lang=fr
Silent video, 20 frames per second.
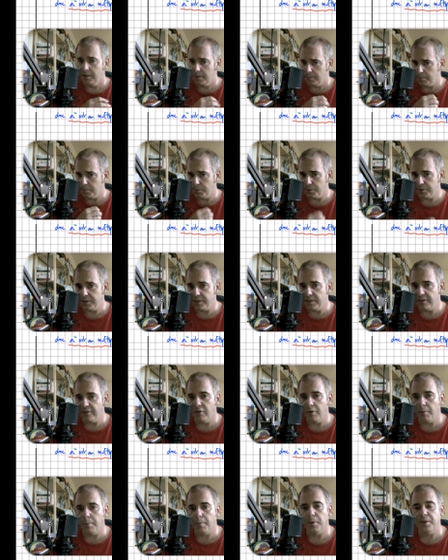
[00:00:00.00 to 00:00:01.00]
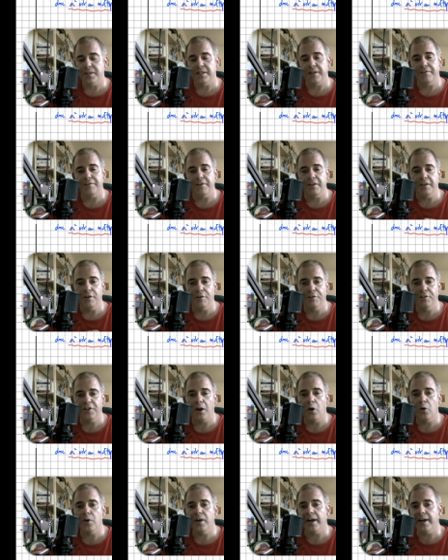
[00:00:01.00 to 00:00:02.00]
petit développement, ça fait 9K
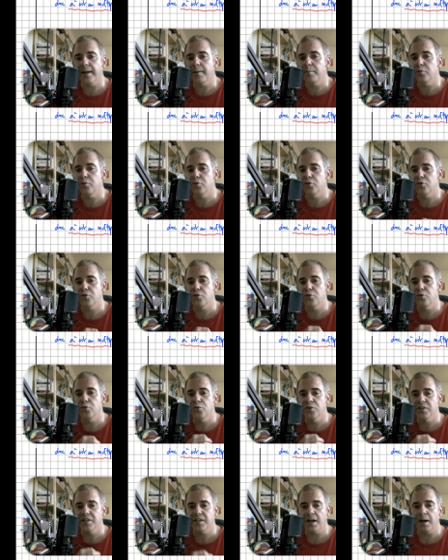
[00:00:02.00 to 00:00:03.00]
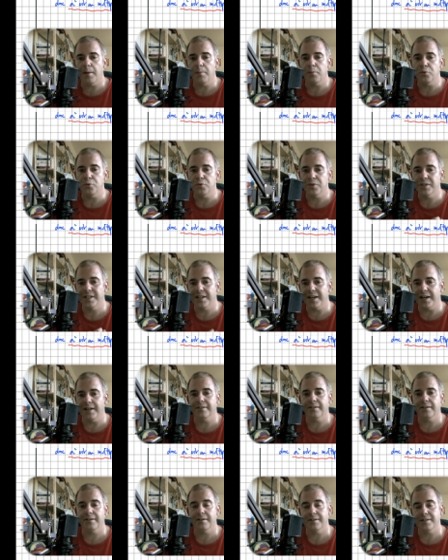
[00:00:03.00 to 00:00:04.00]
au carré plus 12K plus 4.